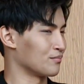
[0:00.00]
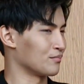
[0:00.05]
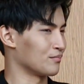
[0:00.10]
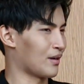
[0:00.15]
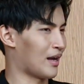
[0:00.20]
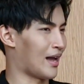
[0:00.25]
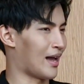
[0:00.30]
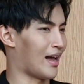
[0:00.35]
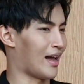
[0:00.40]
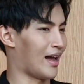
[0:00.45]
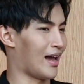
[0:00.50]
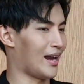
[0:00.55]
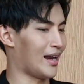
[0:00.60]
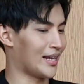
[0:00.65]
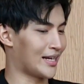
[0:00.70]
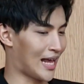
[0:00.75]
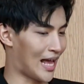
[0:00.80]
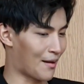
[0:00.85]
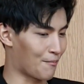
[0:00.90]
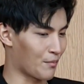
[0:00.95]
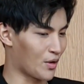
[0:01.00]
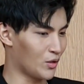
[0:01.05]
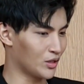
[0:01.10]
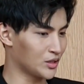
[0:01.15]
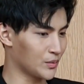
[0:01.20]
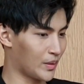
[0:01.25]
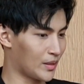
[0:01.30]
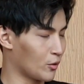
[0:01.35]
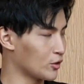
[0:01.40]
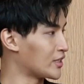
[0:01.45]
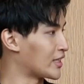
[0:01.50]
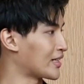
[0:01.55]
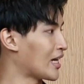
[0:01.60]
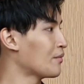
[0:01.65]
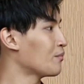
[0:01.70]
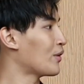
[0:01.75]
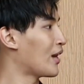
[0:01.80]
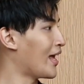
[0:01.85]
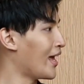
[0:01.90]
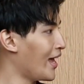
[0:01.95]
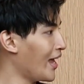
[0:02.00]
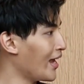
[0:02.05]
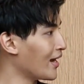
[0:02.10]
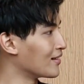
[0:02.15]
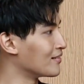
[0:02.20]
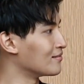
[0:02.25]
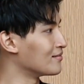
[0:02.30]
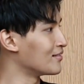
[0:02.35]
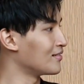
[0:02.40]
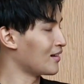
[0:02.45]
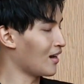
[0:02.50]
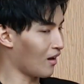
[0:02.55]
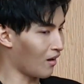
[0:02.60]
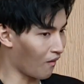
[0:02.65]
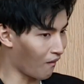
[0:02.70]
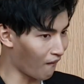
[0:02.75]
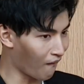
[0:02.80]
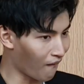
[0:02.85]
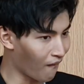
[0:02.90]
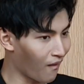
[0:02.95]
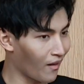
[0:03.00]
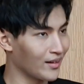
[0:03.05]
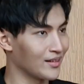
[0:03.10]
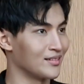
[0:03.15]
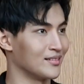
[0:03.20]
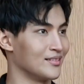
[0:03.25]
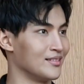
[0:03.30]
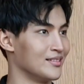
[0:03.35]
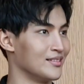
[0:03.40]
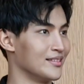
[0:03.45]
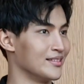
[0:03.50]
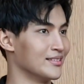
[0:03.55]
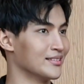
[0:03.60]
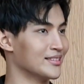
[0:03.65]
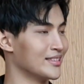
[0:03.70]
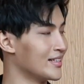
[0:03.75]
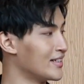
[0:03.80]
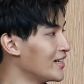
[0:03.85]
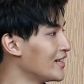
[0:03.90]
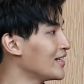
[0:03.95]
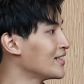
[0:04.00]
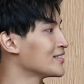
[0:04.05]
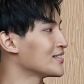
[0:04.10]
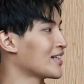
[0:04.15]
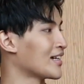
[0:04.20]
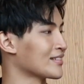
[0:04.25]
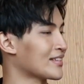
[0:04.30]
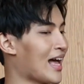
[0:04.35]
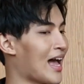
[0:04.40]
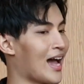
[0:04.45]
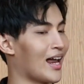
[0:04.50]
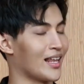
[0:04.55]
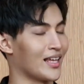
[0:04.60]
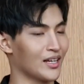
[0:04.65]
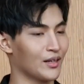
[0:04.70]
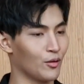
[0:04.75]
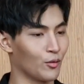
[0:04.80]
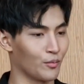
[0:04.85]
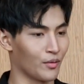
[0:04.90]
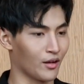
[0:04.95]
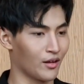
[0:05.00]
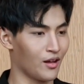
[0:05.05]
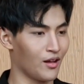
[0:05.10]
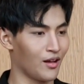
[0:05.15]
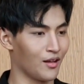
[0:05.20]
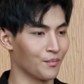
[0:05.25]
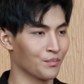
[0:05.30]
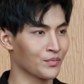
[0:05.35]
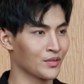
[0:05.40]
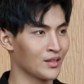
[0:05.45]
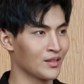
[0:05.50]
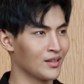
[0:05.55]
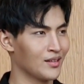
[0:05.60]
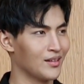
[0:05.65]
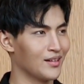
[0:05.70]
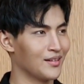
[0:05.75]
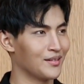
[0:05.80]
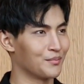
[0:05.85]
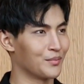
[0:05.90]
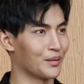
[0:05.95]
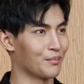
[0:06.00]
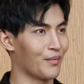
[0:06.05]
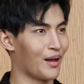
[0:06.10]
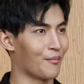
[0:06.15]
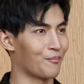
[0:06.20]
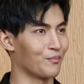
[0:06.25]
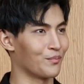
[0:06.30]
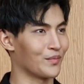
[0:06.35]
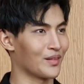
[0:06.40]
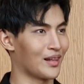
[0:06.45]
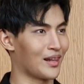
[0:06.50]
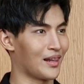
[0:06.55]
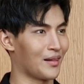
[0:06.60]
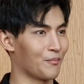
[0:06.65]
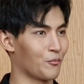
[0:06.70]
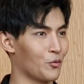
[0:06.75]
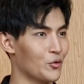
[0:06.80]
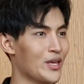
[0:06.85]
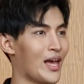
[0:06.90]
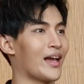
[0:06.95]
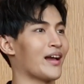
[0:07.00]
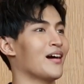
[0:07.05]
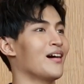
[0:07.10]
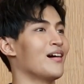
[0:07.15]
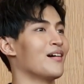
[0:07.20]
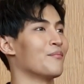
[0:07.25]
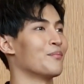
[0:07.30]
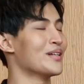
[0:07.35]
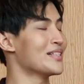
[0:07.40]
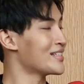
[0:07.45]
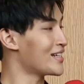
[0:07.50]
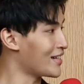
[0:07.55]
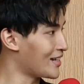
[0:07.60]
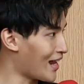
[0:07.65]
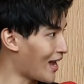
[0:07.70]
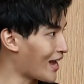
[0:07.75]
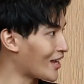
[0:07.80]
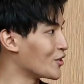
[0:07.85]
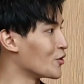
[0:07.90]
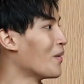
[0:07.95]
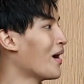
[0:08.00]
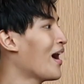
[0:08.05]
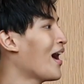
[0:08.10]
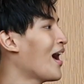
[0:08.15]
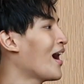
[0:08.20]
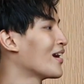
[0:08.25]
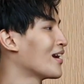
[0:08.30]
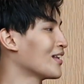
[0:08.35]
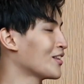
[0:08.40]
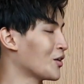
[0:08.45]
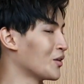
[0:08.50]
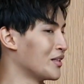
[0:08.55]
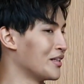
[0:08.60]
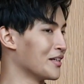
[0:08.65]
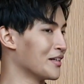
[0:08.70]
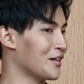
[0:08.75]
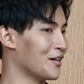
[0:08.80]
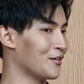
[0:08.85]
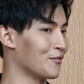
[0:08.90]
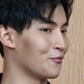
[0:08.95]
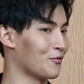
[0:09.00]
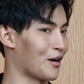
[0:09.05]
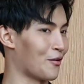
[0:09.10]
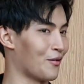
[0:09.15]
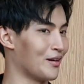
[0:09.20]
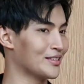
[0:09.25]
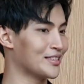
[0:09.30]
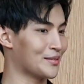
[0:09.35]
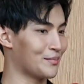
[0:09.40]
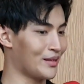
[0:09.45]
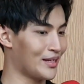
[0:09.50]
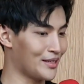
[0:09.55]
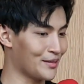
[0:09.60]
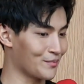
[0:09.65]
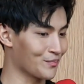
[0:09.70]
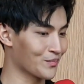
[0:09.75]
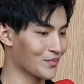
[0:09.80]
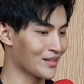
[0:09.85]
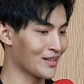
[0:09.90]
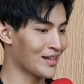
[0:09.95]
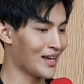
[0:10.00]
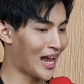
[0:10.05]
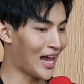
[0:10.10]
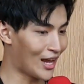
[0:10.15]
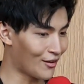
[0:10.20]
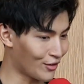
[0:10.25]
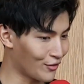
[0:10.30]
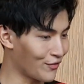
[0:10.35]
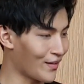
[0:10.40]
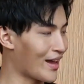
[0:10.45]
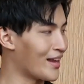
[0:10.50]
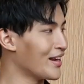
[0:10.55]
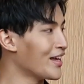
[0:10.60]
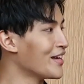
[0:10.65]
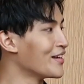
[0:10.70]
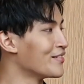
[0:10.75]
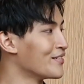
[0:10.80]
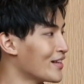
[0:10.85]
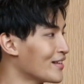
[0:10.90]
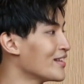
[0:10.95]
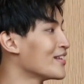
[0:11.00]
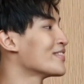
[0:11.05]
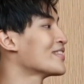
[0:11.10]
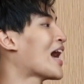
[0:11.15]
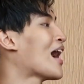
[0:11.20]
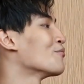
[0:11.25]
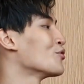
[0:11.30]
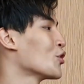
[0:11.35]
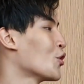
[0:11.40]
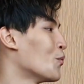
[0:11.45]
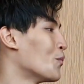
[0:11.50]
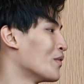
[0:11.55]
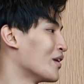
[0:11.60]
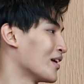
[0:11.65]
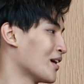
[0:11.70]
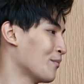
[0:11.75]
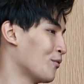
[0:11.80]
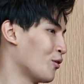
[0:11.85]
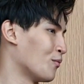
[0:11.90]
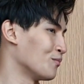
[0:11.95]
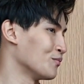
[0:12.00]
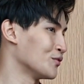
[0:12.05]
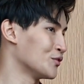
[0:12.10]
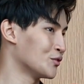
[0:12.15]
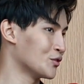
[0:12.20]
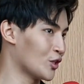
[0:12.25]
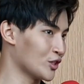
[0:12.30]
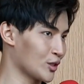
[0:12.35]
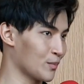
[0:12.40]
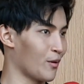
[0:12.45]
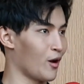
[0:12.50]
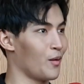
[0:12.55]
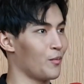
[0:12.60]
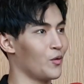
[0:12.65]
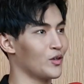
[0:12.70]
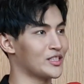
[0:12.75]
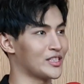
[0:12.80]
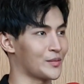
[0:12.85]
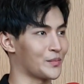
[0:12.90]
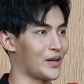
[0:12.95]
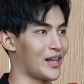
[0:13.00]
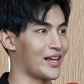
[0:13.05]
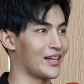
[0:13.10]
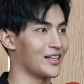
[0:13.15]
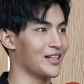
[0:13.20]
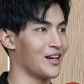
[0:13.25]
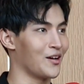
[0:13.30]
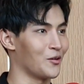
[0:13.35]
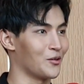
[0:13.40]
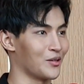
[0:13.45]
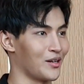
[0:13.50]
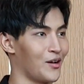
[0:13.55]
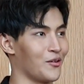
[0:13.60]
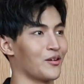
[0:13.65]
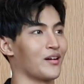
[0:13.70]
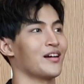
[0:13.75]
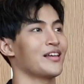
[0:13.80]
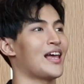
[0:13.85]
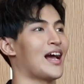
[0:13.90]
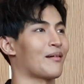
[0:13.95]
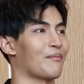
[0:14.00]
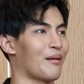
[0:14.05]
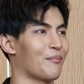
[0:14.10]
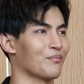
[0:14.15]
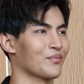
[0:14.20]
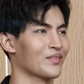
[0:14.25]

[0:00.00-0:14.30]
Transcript: หาอะไรทำไม่ว่าจะเป็นโปรเจกต์ด้านเพลงละครหรือซีรีส์ต่าง ๆ อะไรครับผม แล้วก็เหมือนแบบผู้ใหญ่ก็พิจารณาอยู่บ้างนะตอนนี้ก็หวังว่าจะได้ให้แฟนๆได้ได้ติดตามชมอะไรเงี้ยผม โดยเฉพาะโปรเจกต์เพลงนี้เราเราก็อยากแบบ